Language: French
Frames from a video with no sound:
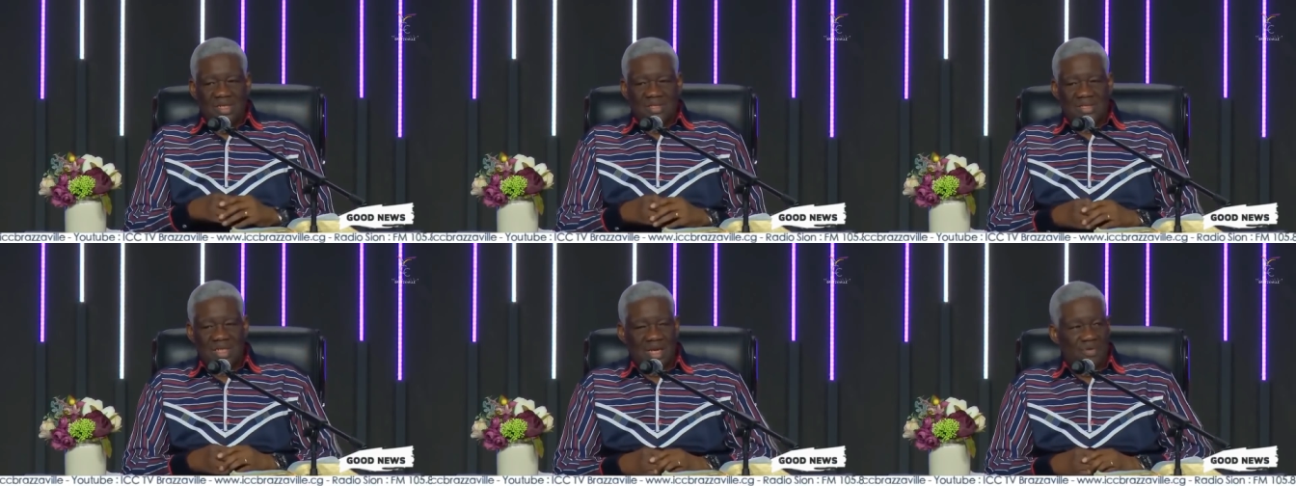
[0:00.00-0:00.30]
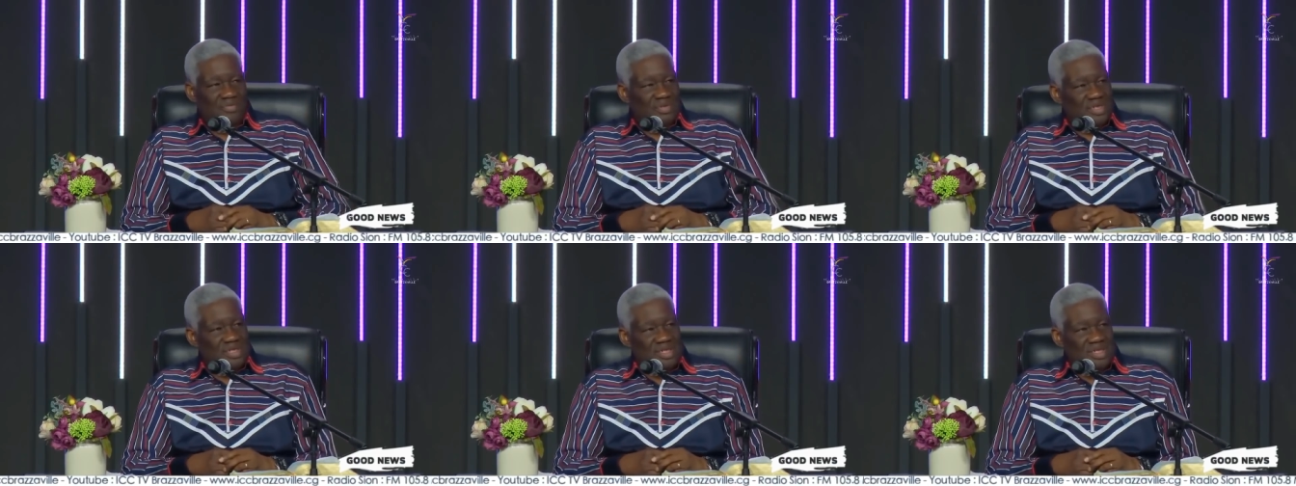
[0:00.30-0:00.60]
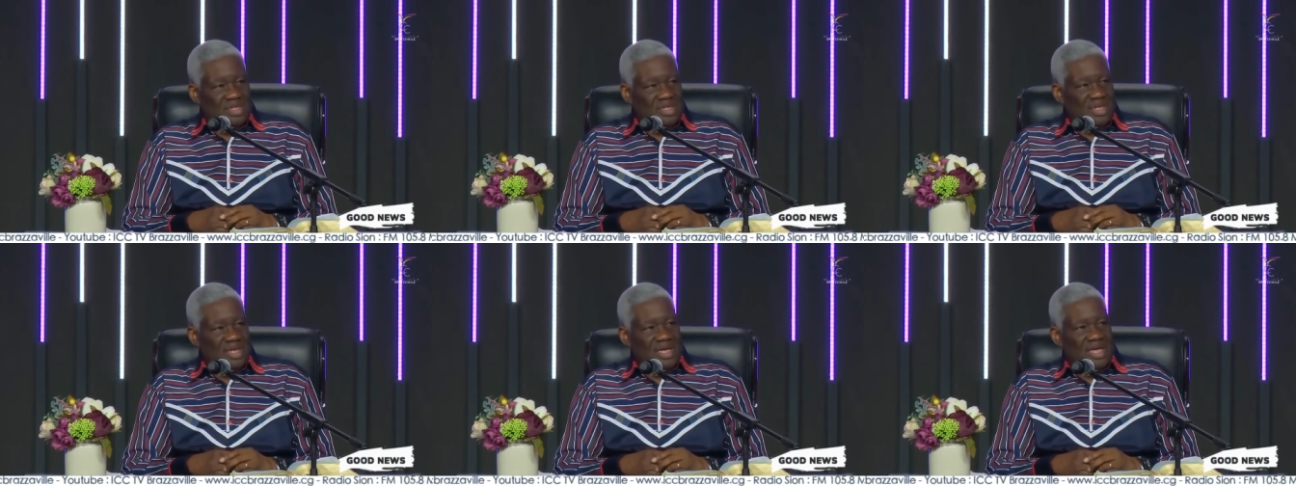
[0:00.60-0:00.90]
Cela veut
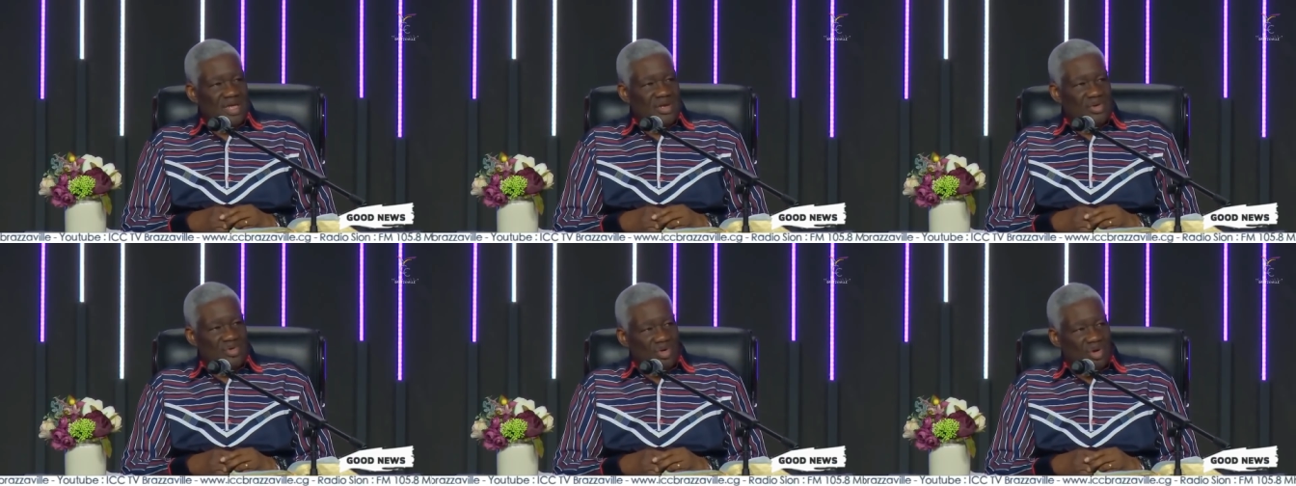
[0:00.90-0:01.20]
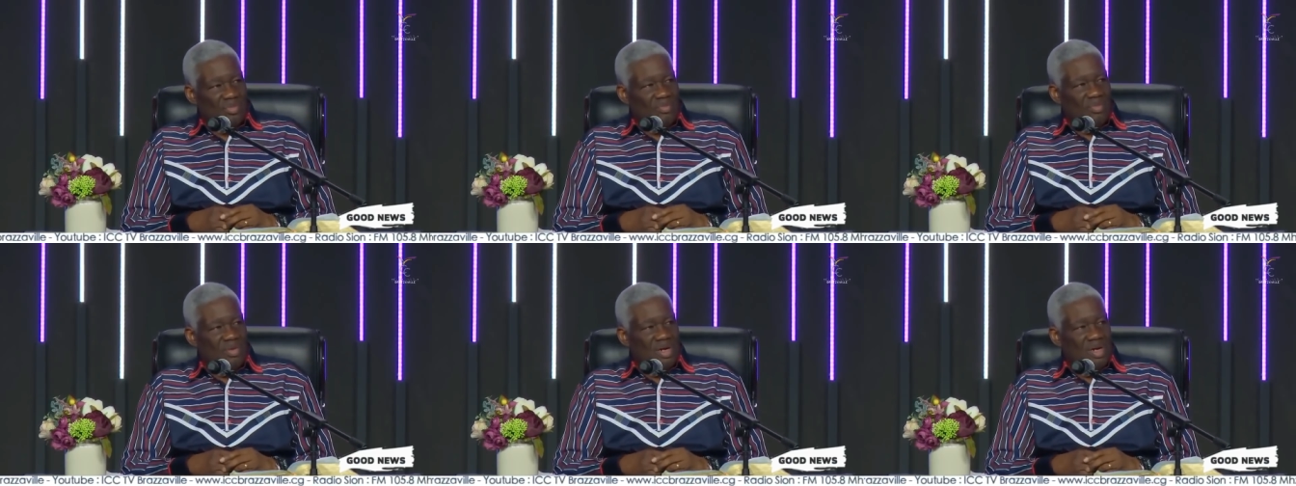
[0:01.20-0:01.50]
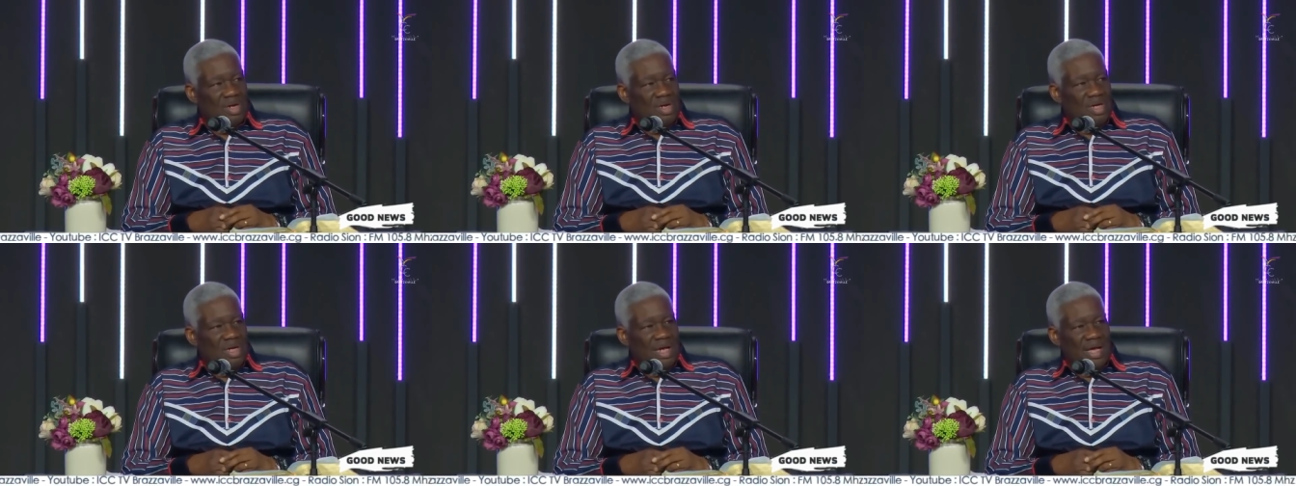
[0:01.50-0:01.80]
dire un homme
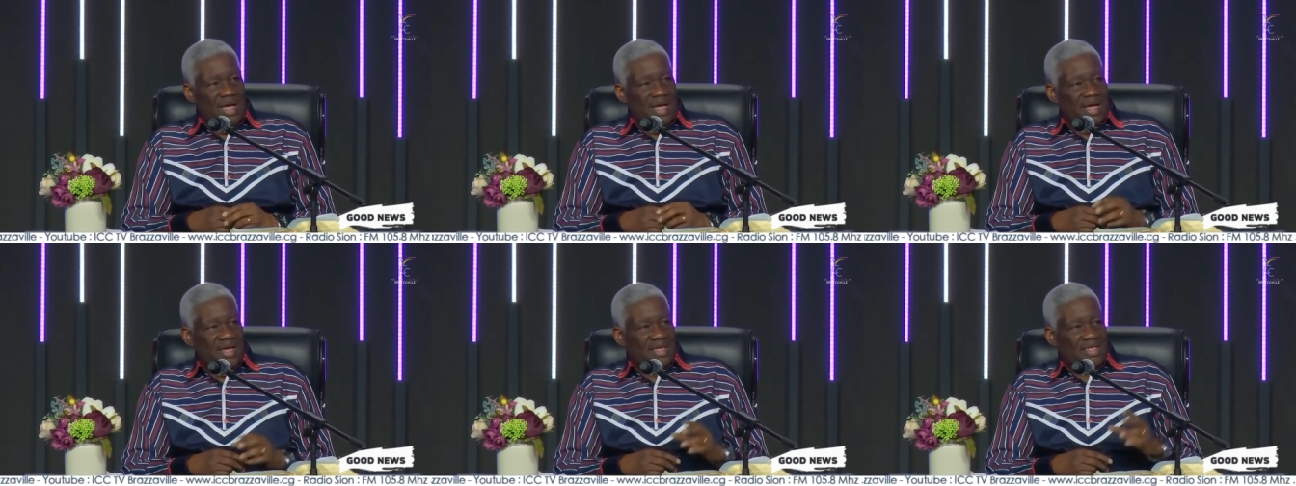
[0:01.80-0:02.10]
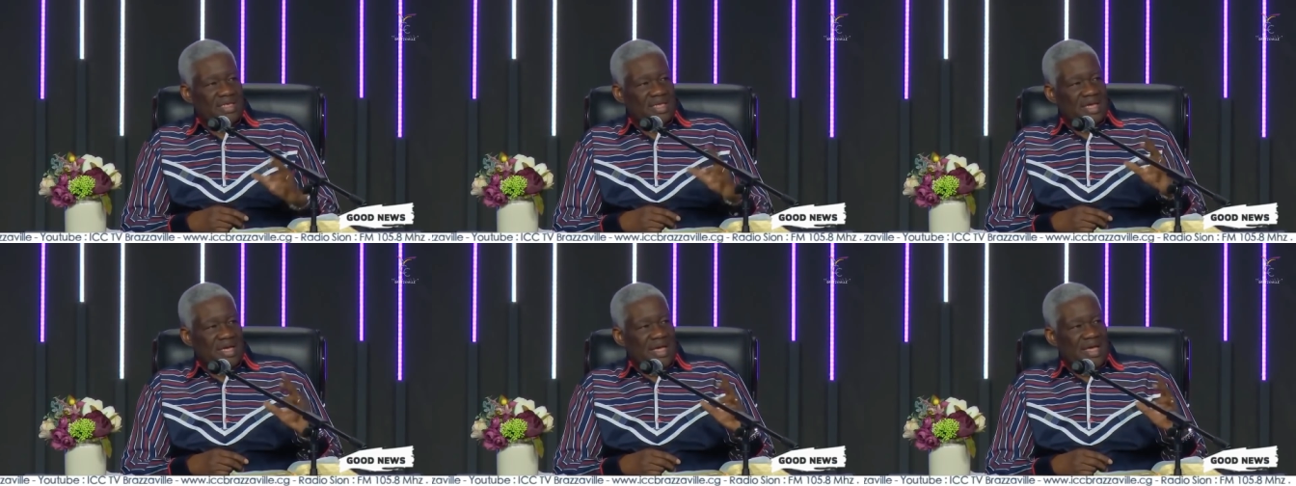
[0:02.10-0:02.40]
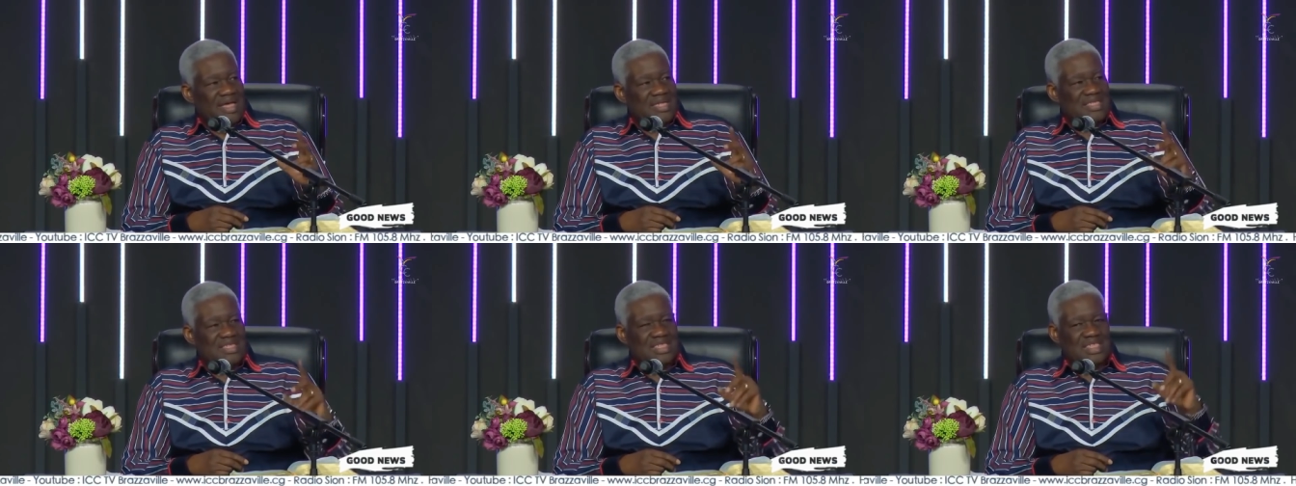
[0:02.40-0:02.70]
euh, qui est
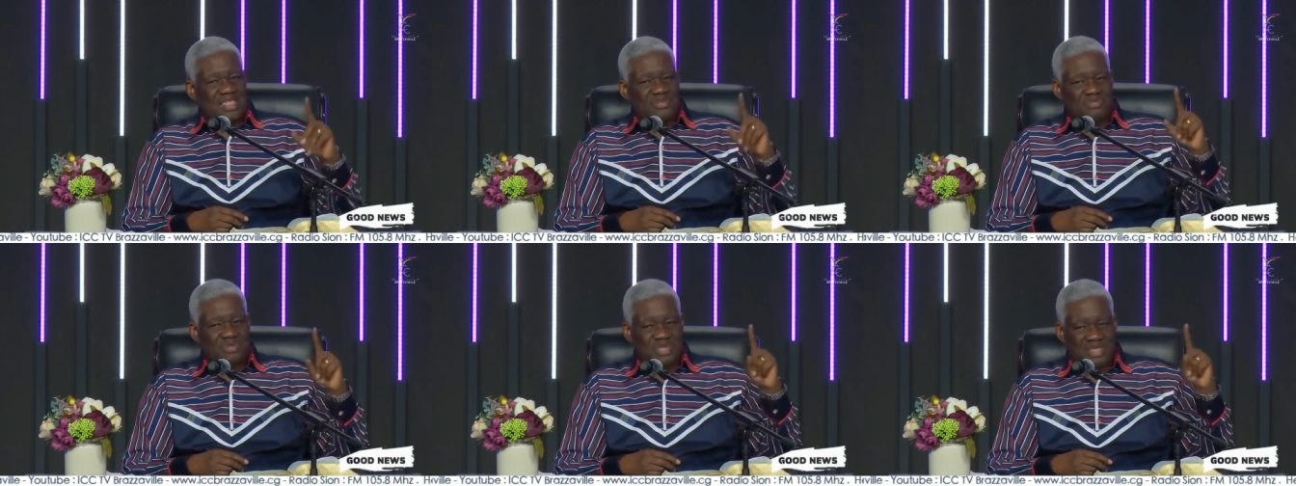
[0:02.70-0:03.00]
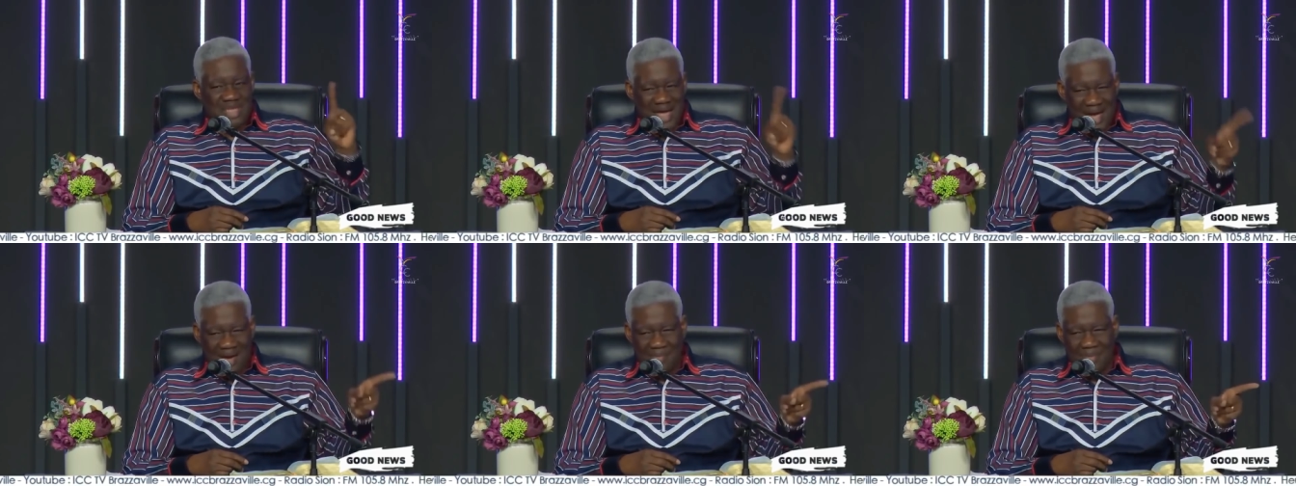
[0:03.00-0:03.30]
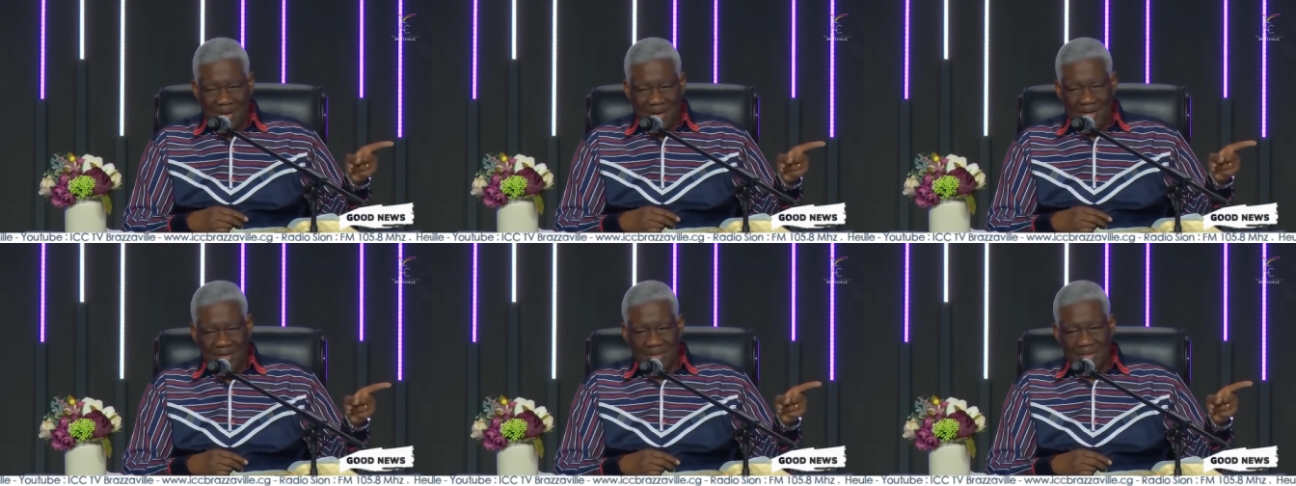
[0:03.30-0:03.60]

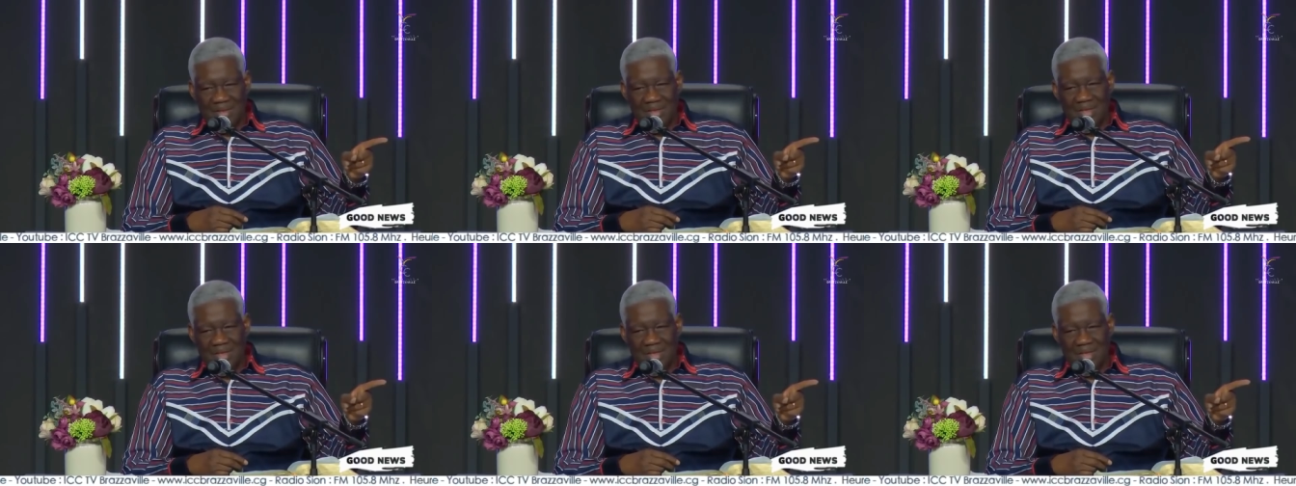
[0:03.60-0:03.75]
intimidable.